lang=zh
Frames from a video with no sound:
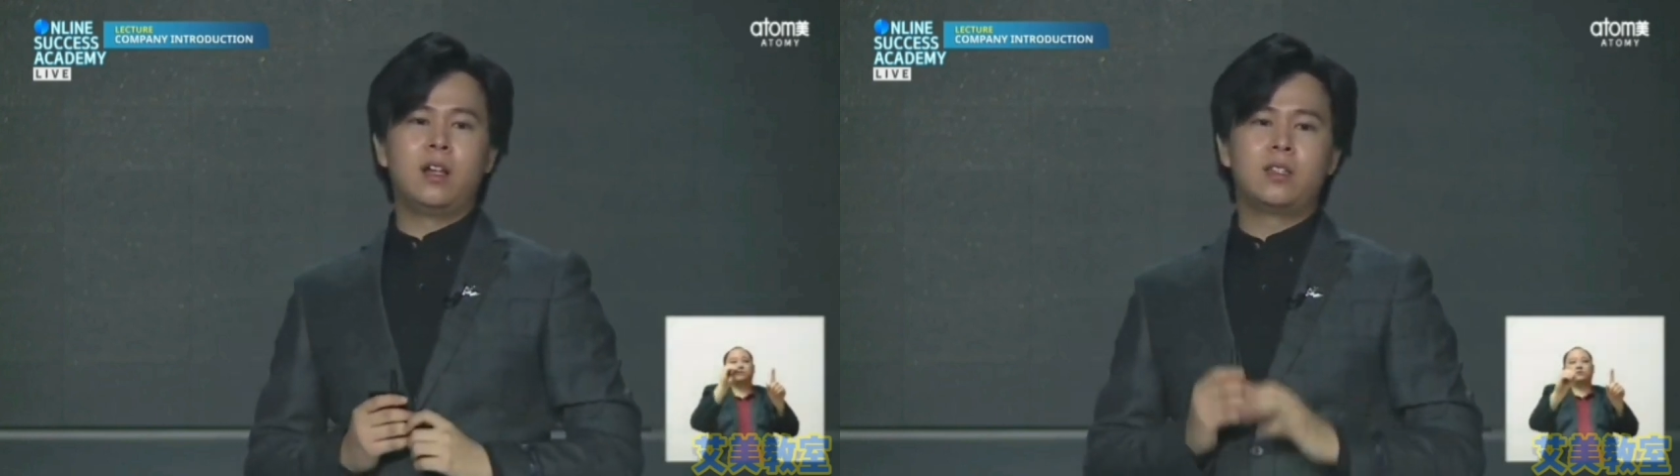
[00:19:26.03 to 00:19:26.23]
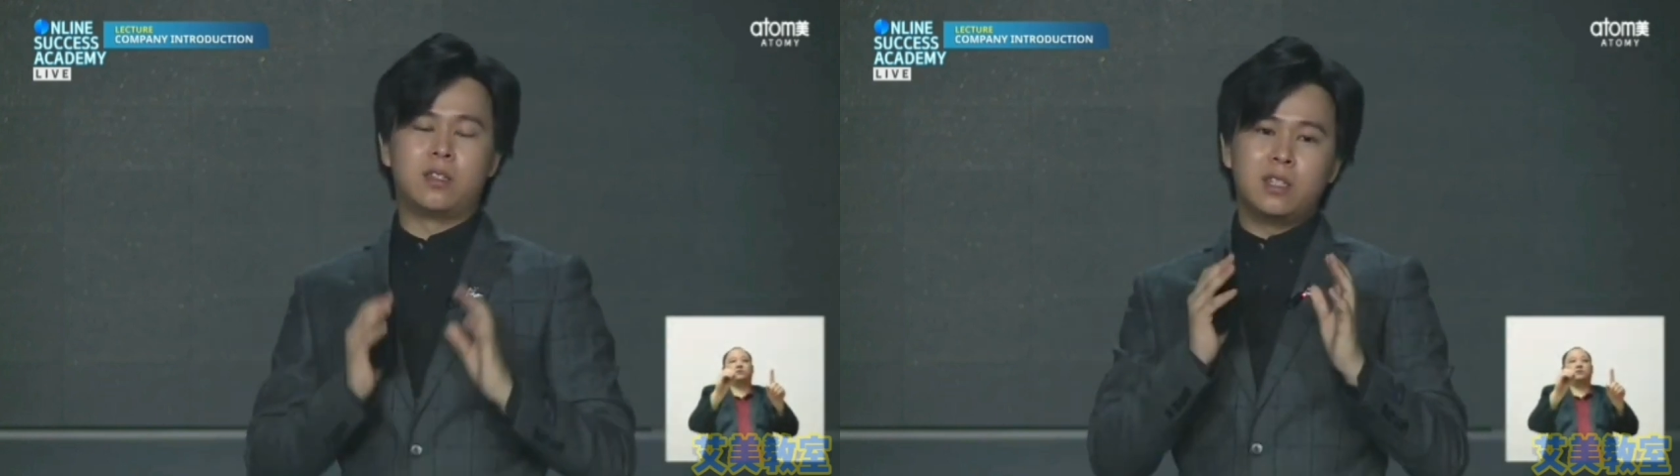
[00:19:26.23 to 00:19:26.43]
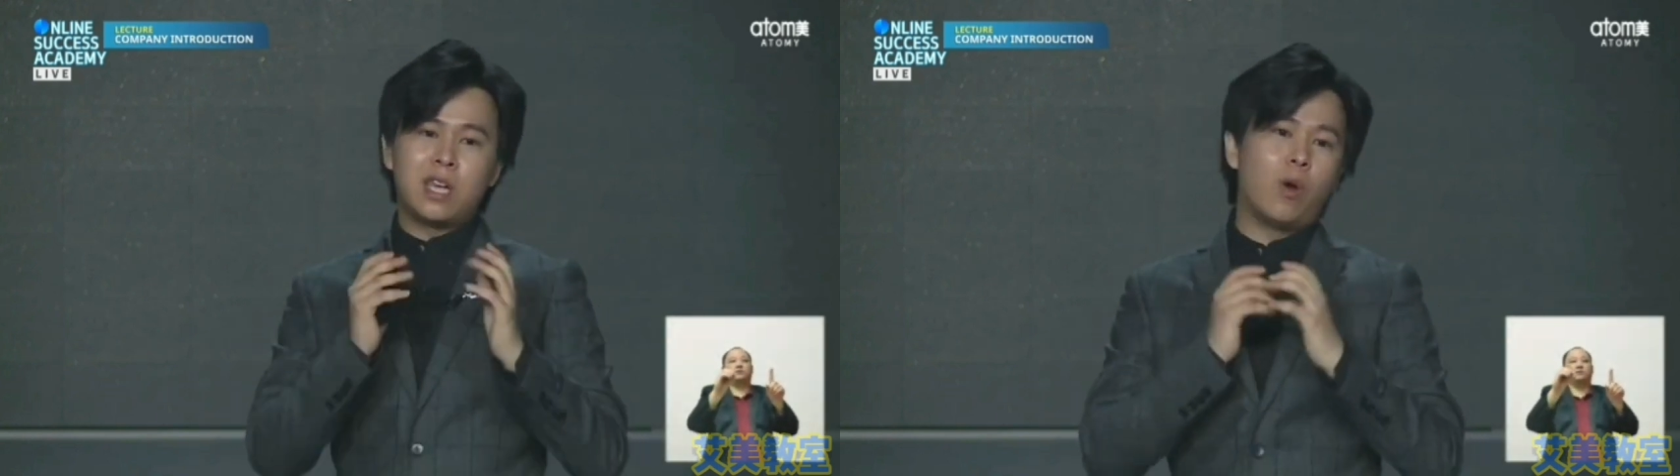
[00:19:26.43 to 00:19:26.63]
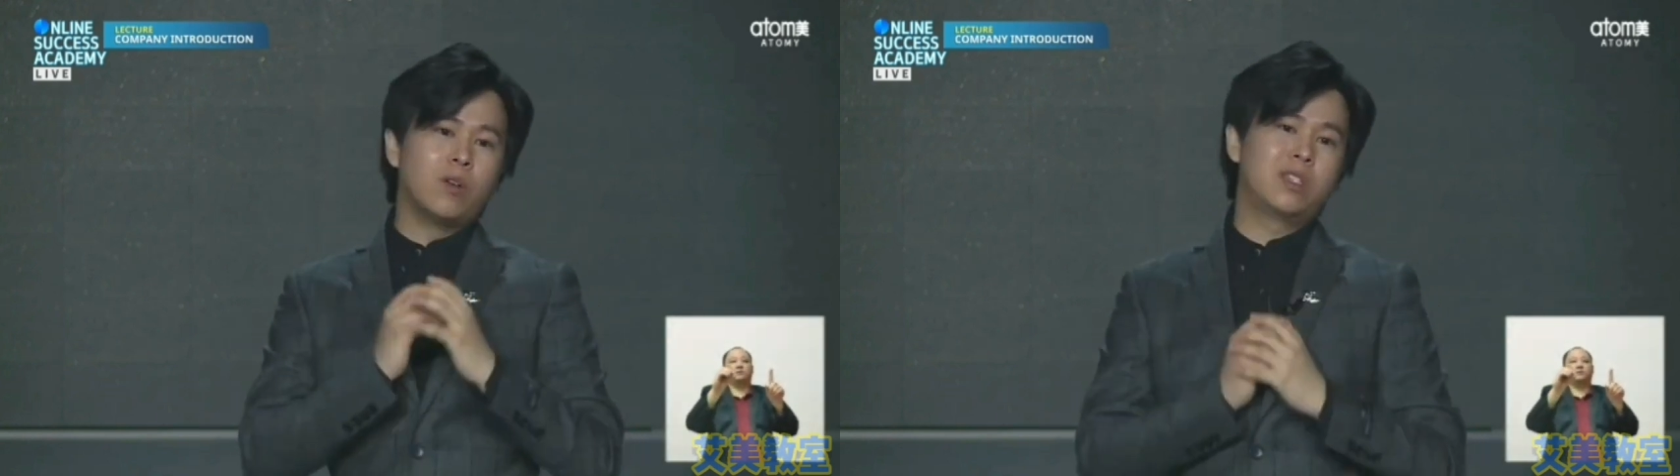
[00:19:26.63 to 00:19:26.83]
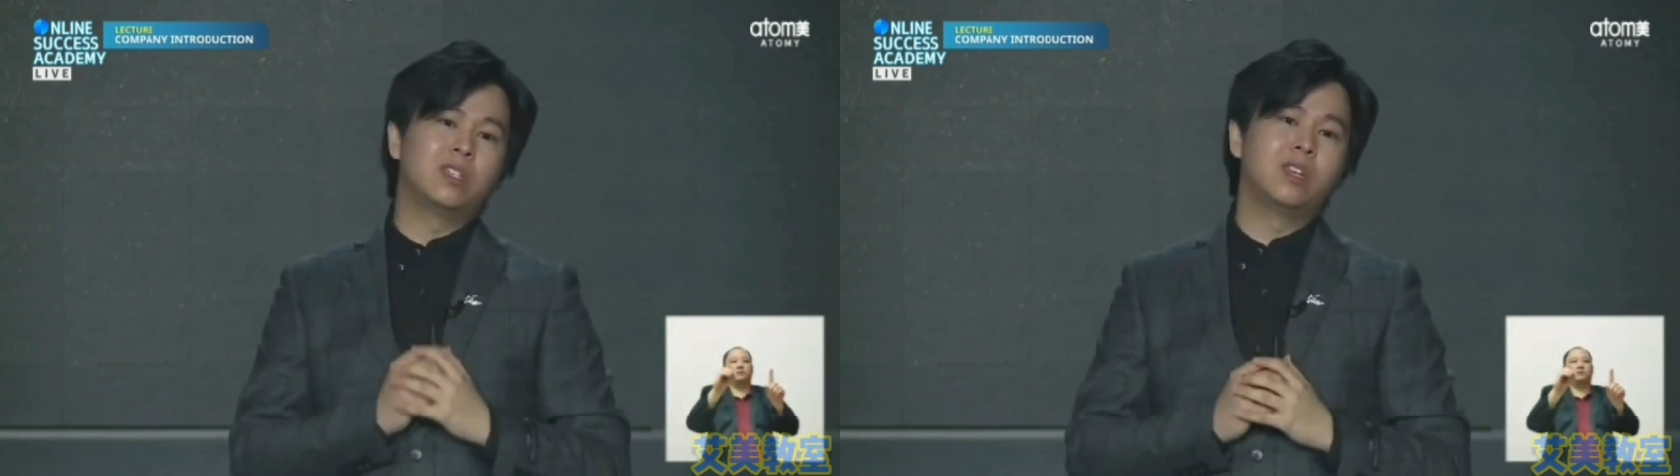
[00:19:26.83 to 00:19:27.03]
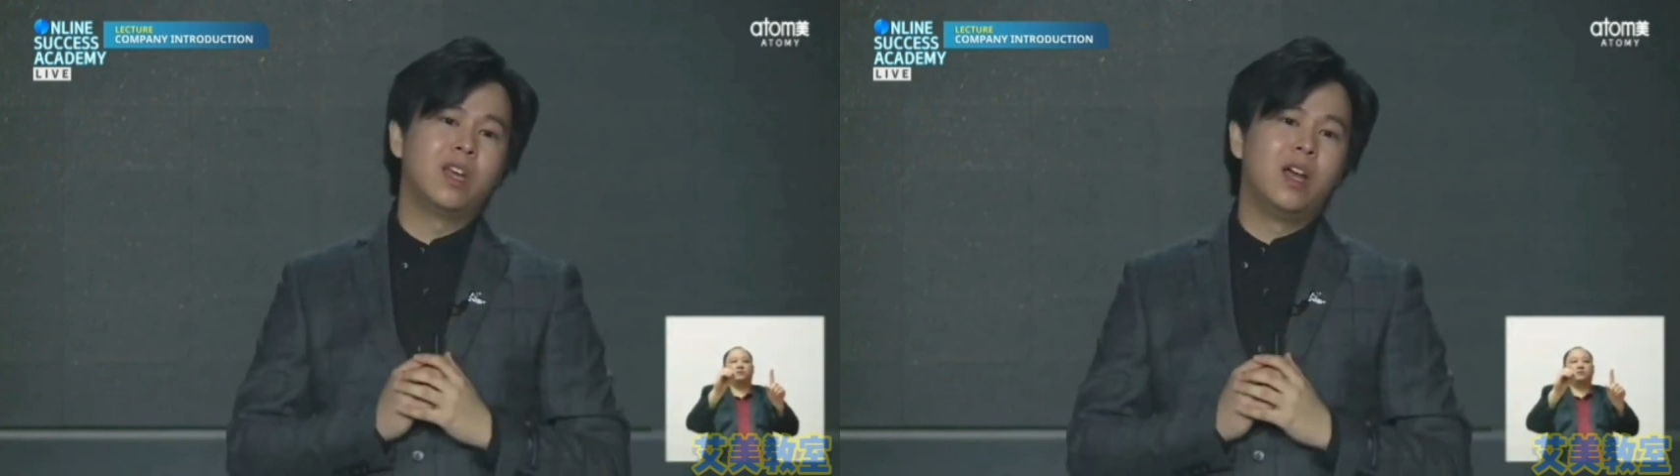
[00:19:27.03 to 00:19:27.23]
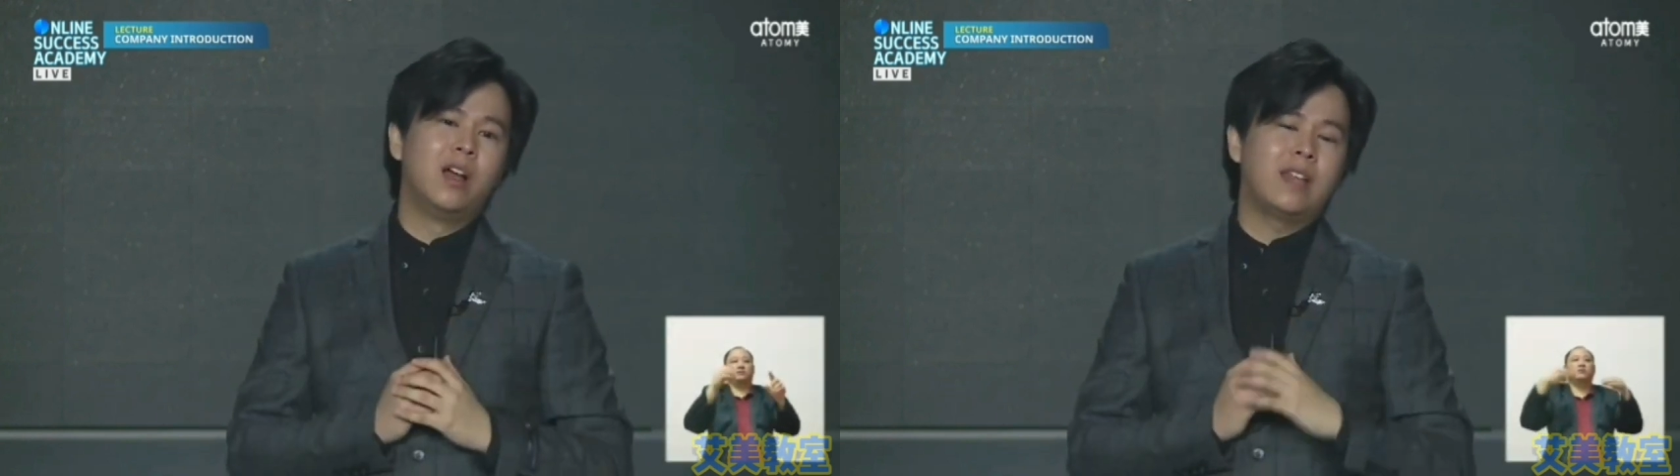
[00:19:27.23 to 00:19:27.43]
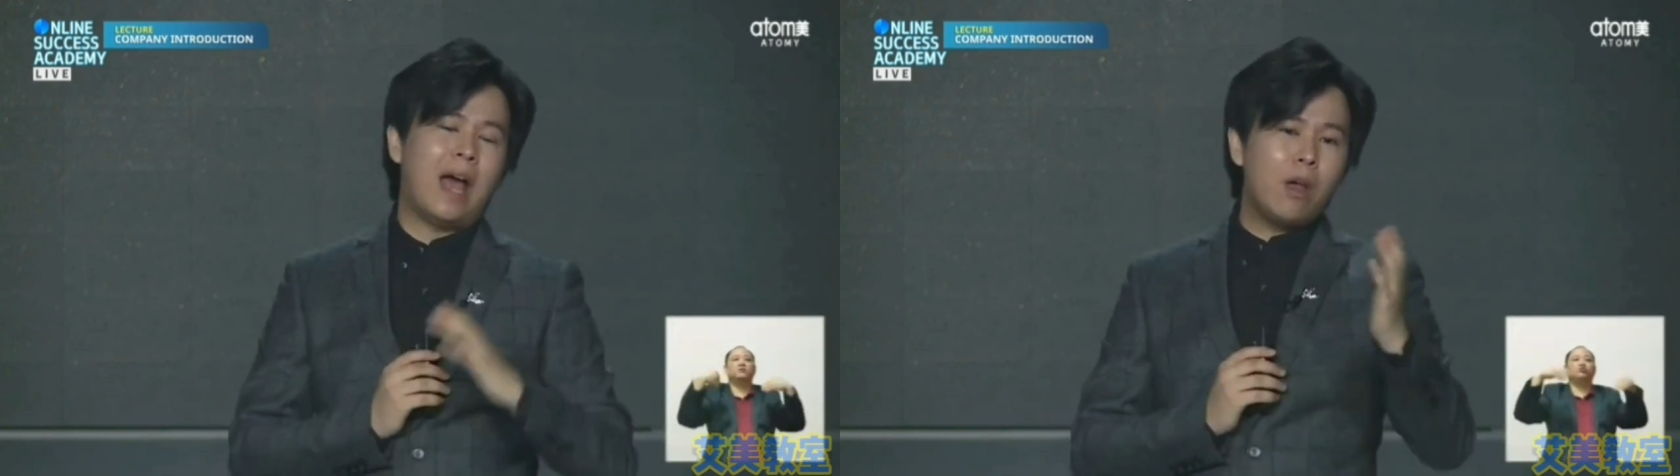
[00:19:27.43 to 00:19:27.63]
直销公司，
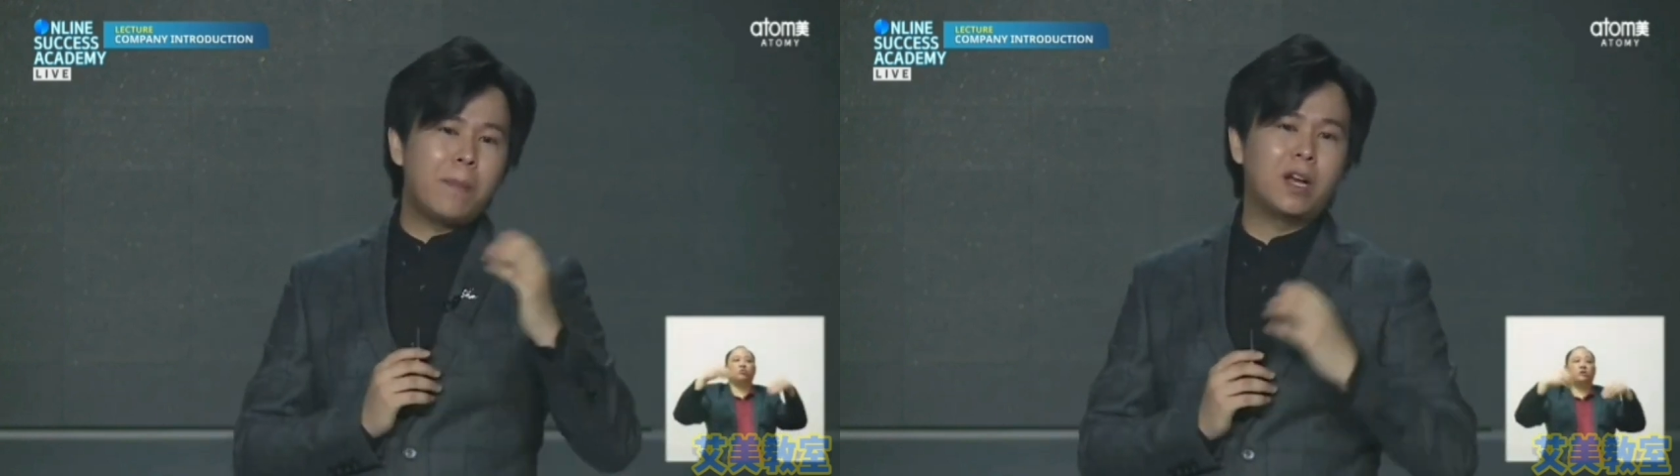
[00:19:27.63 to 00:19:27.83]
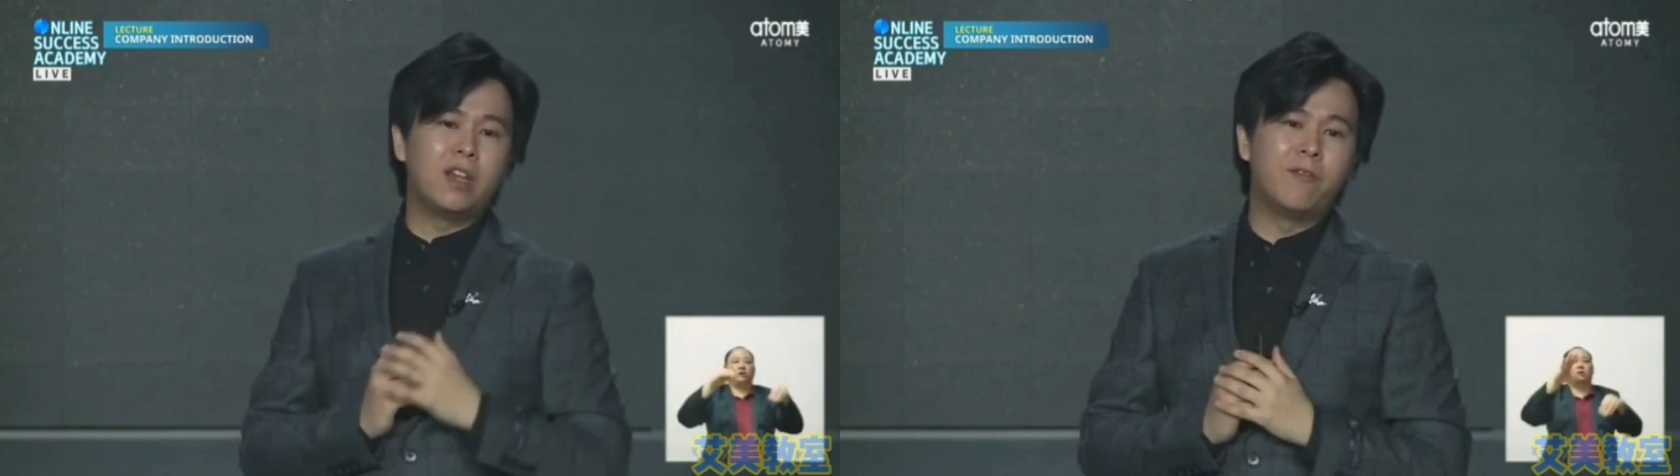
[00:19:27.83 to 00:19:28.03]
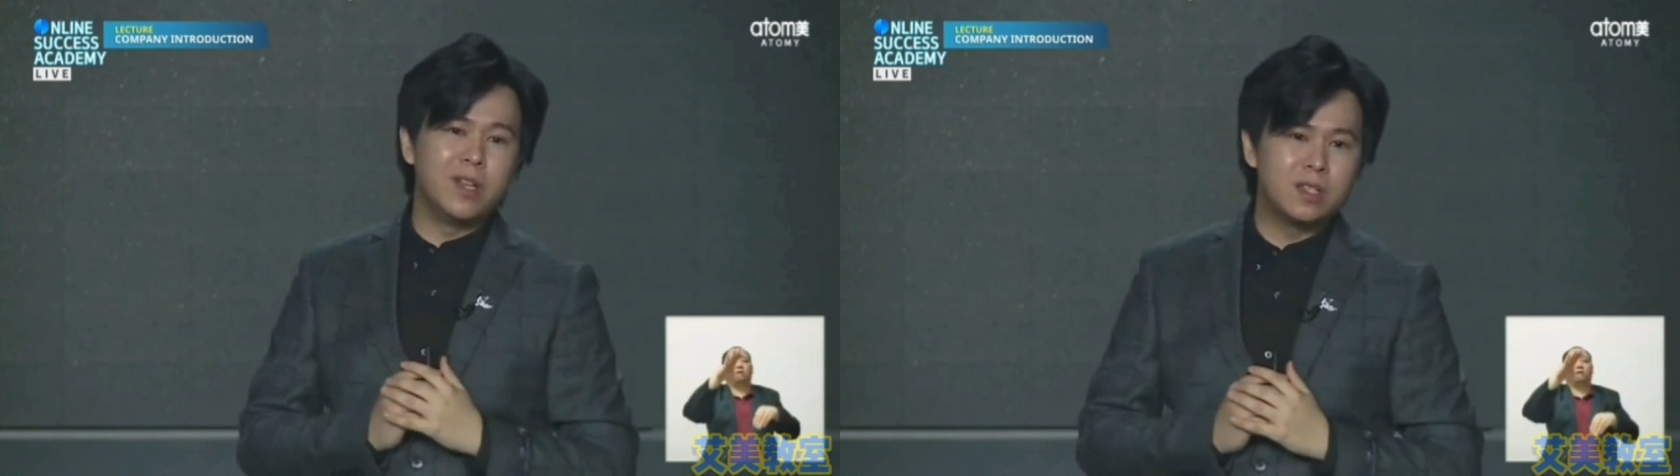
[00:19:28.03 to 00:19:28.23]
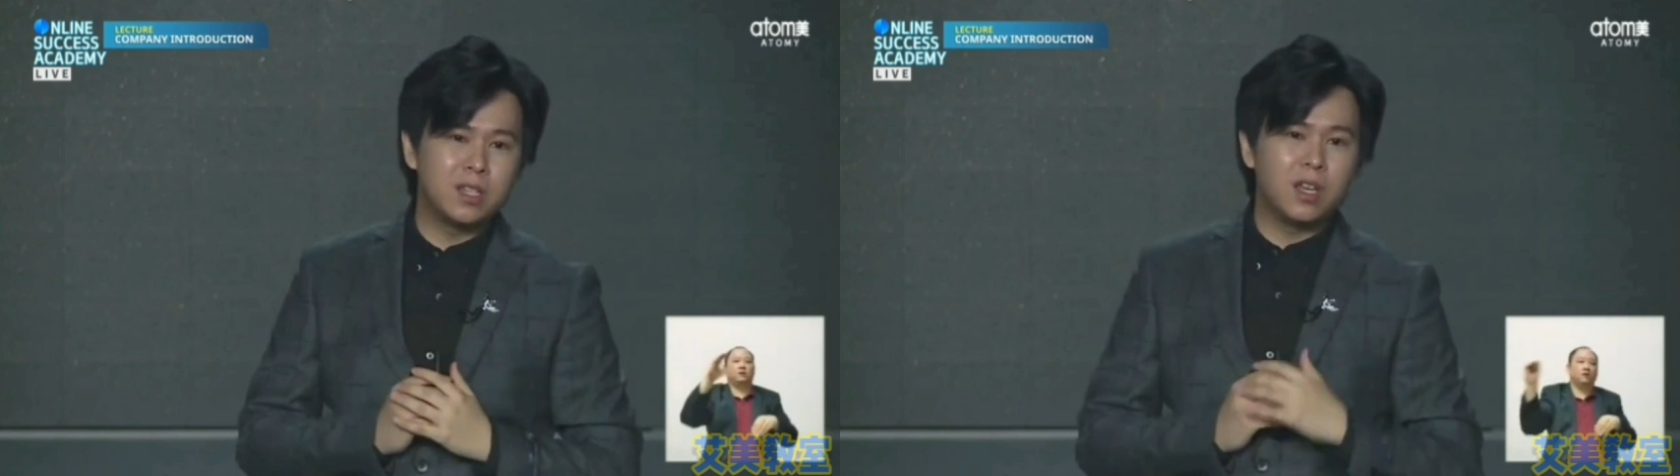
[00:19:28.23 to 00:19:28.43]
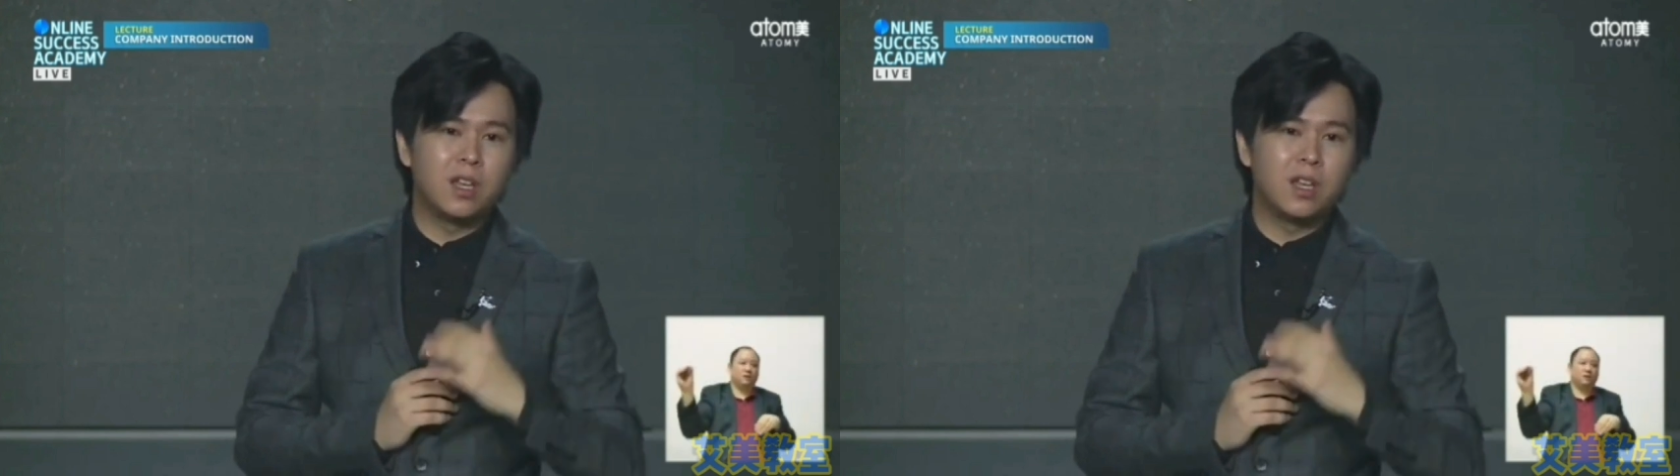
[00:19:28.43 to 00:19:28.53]
他会跟你分析